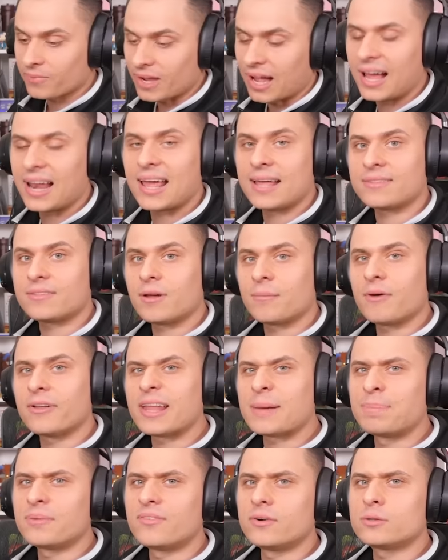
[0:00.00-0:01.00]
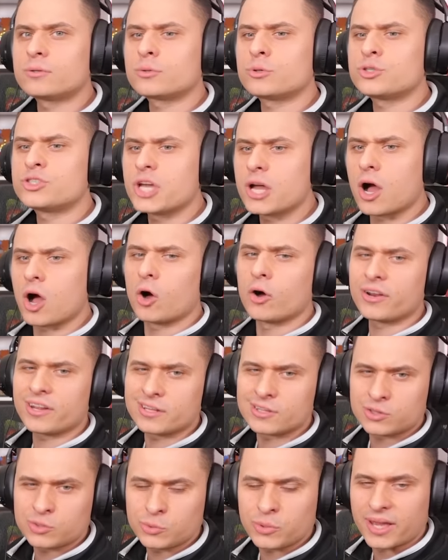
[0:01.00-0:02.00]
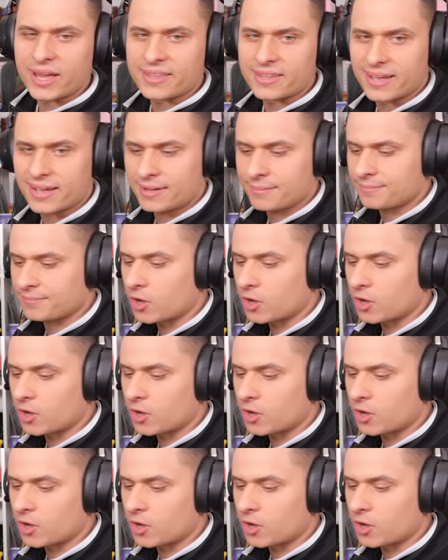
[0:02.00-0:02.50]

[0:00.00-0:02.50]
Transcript: Ale ona powolutku się orientuje, nie?